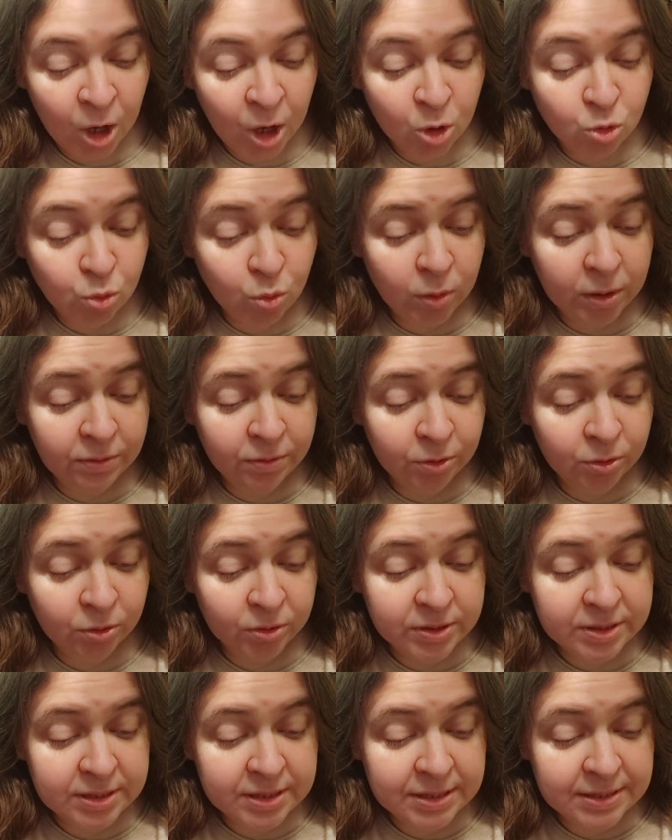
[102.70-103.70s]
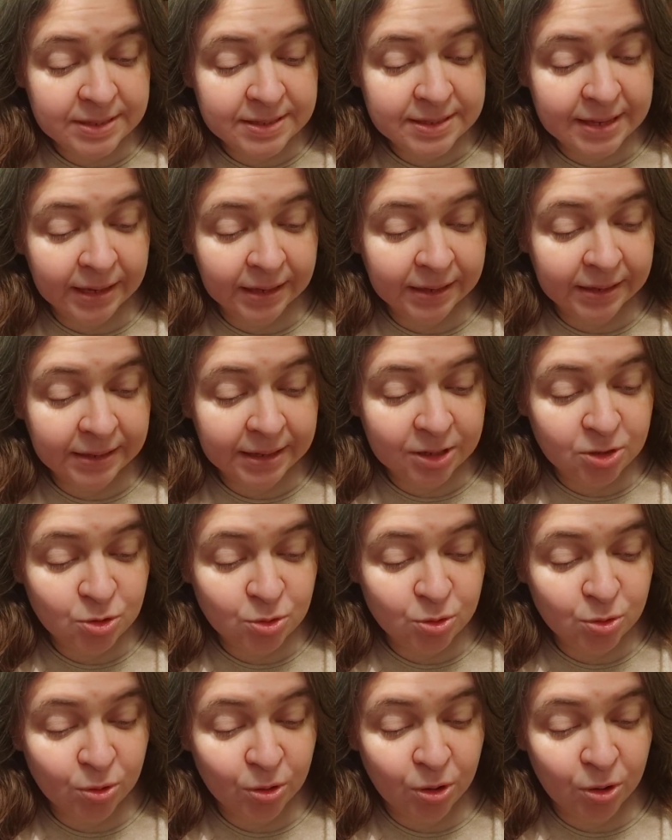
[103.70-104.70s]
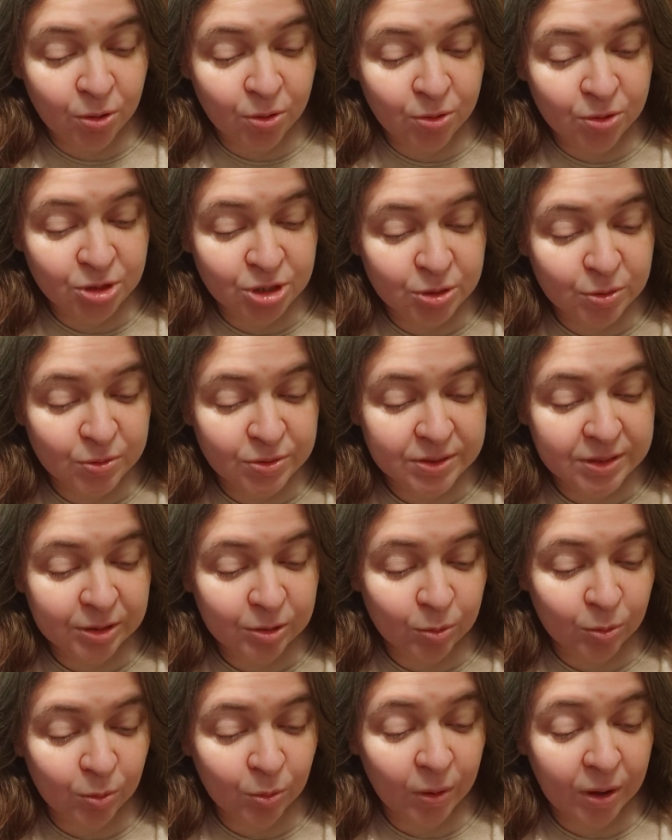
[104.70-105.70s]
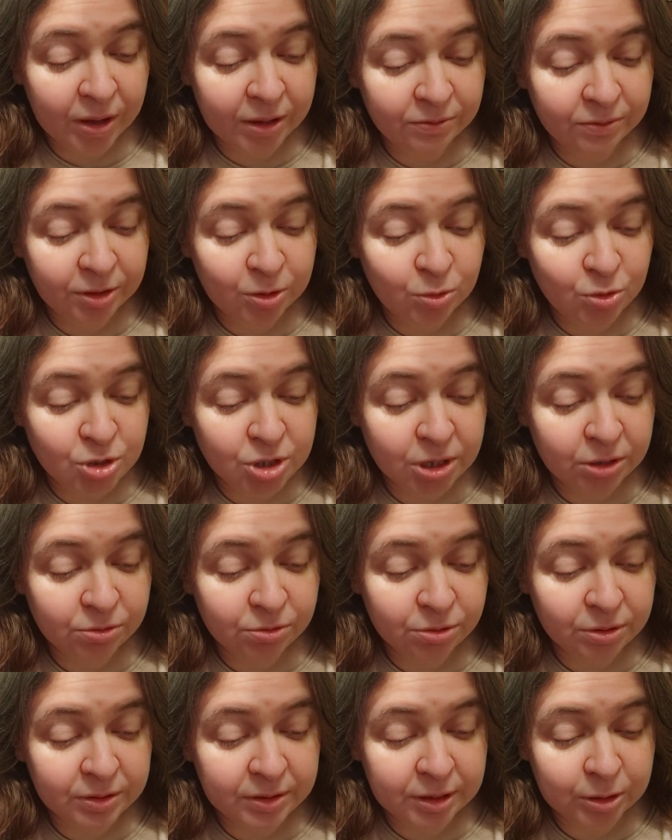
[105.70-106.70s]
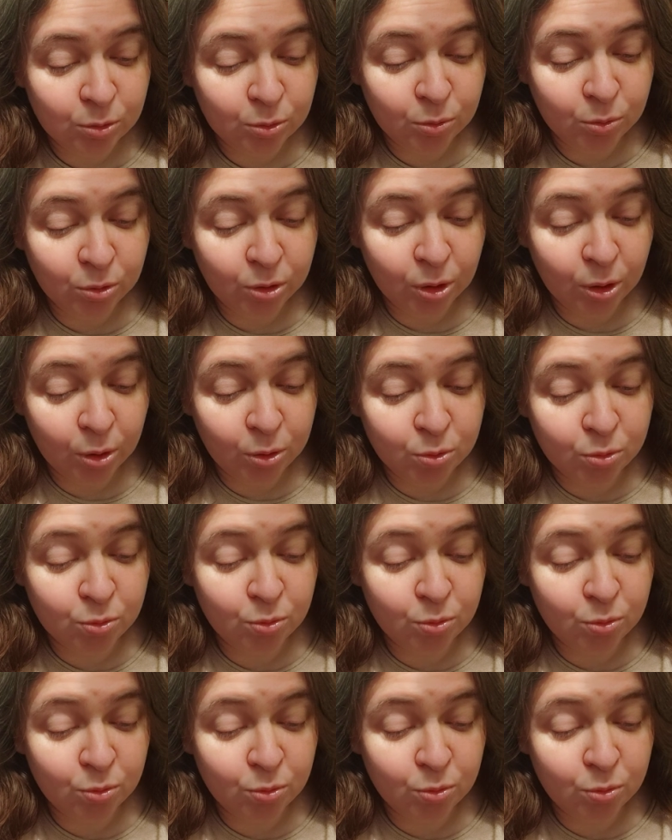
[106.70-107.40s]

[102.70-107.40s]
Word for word: Tous les vendredis, cinq cajots d'oranges et de citron arrivaient de chez un fruitier de New York.